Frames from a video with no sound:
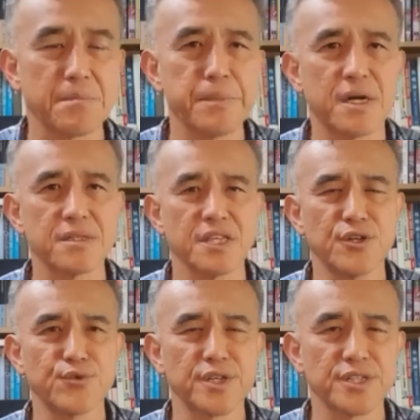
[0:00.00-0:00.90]
인방은
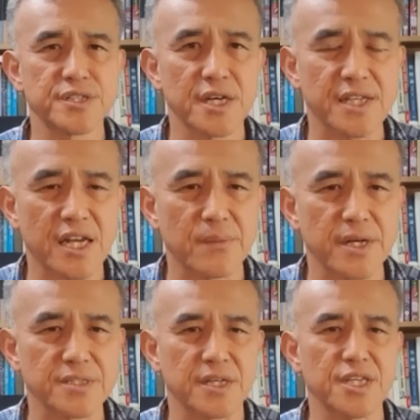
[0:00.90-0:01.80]
이웃인자
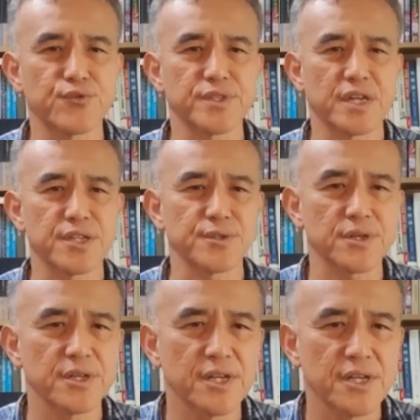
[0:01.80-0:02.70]
나라방자, 이웃나라죠.